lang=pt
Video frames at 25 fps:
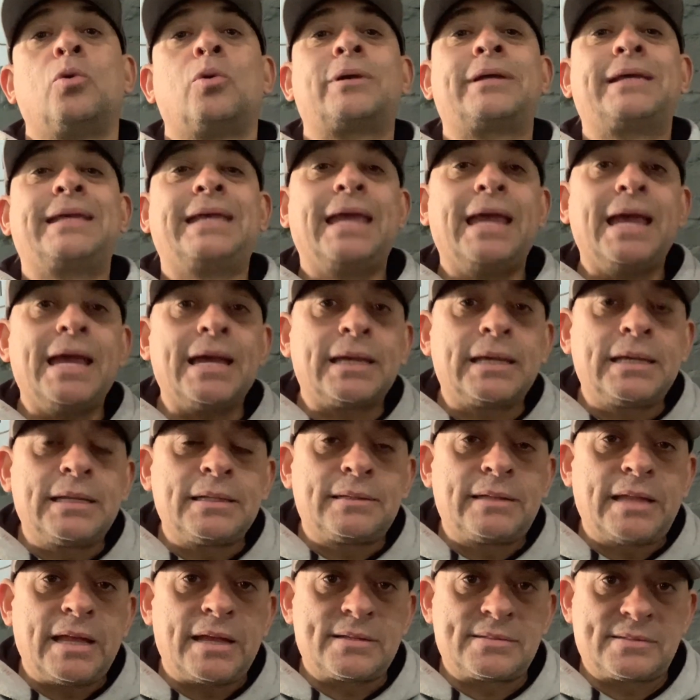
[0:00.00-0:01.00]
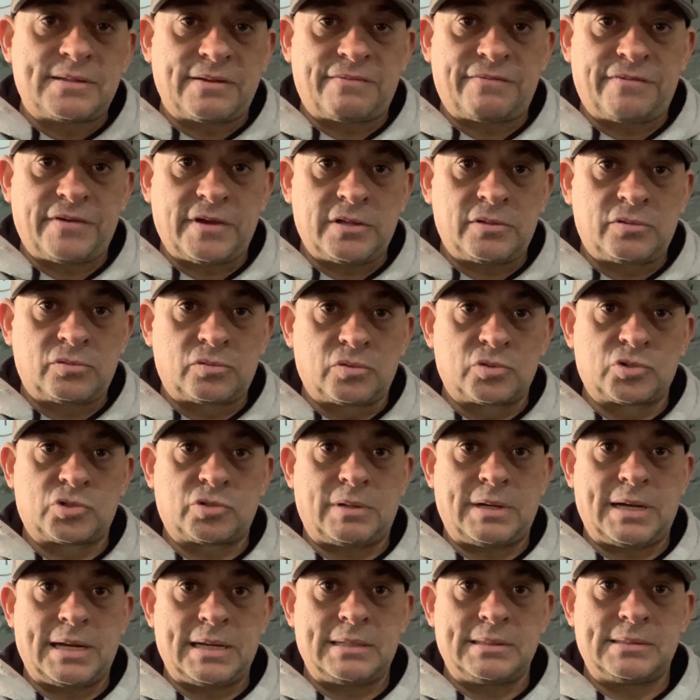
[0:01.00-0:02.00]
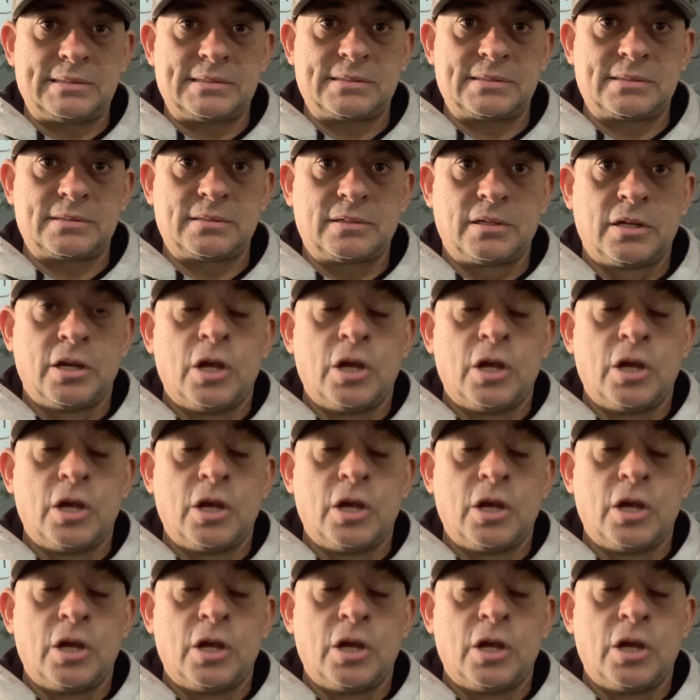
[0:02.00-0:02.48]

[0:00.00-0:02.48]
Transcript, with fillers: o que que tem que ser feito com o Soares?